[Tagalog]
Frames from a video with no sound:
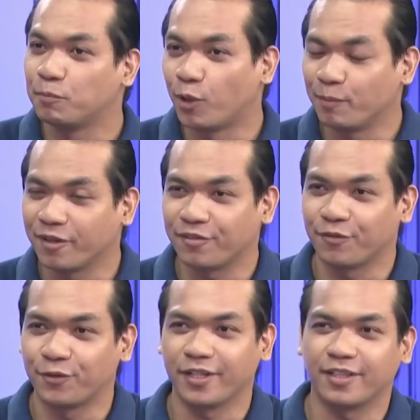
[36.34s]
po kaming
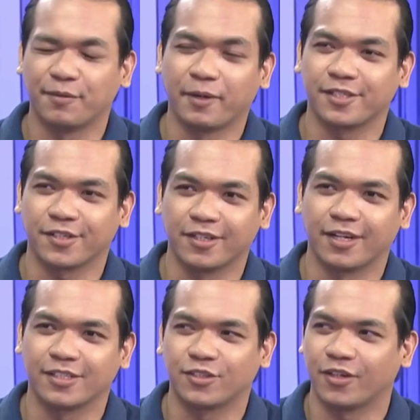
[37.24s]
favorite na Mexican
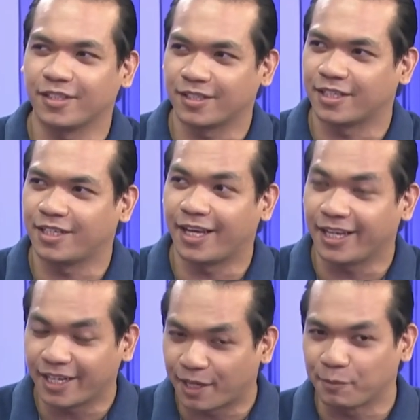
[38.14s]
restaurant na
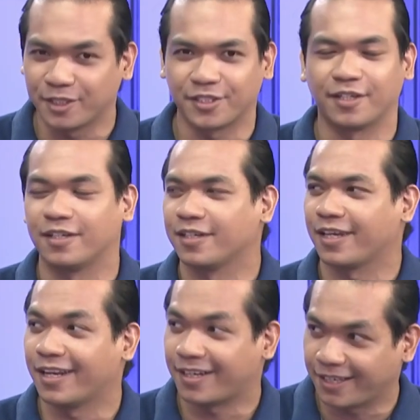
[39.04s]
lagi namin siyang
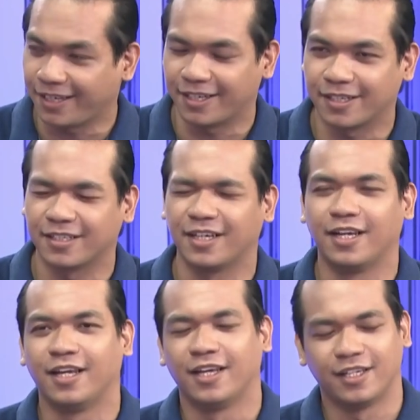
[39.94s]
kinakainan. Mm-mm.